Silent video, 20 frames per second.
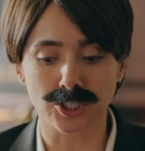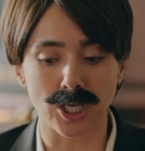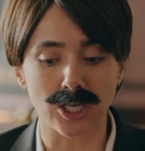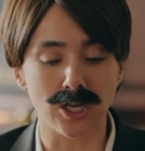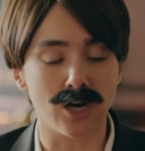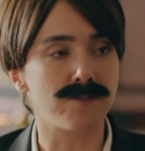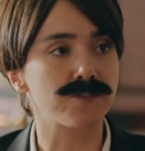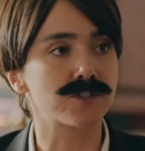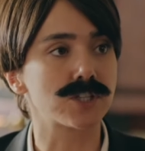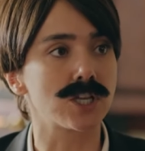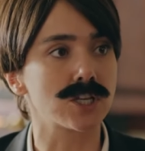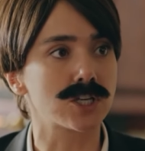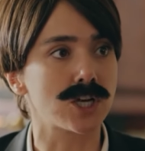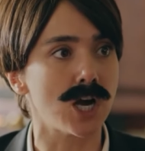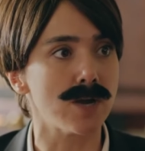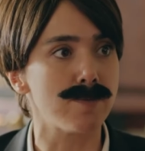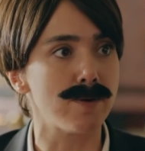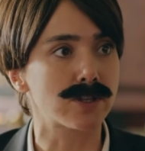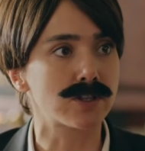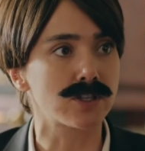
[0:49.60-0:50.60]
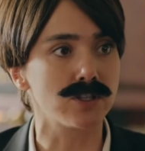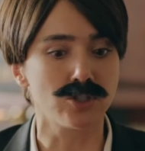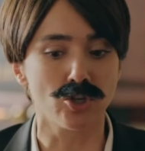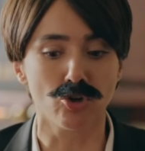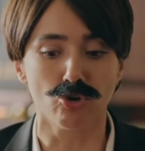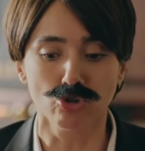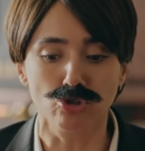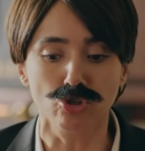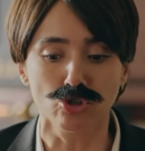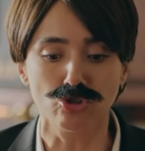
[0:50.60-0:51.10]
sen hafızanı kaybettin
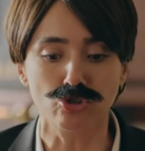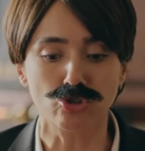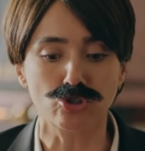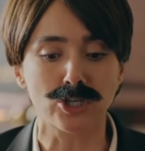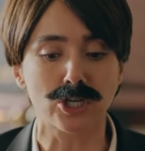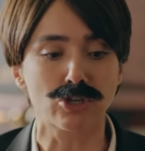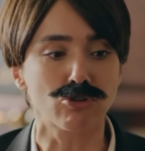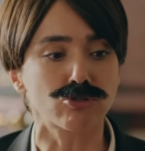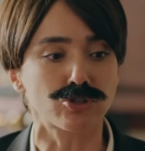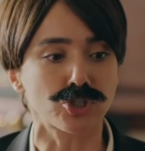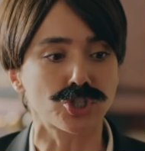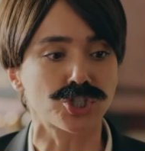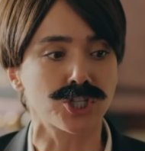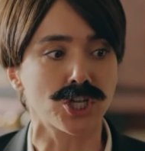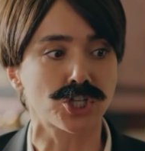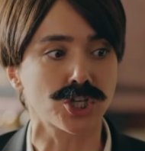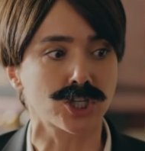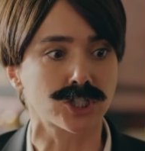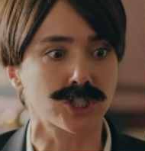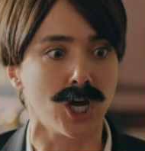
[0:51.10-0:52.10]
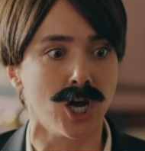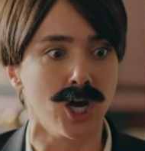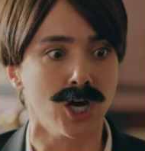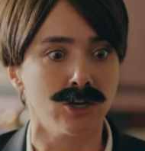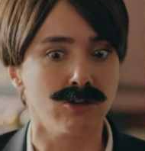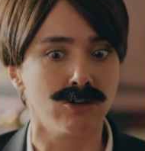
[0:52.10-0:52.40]
diye üzüntüsüne yurt dışına çıktı.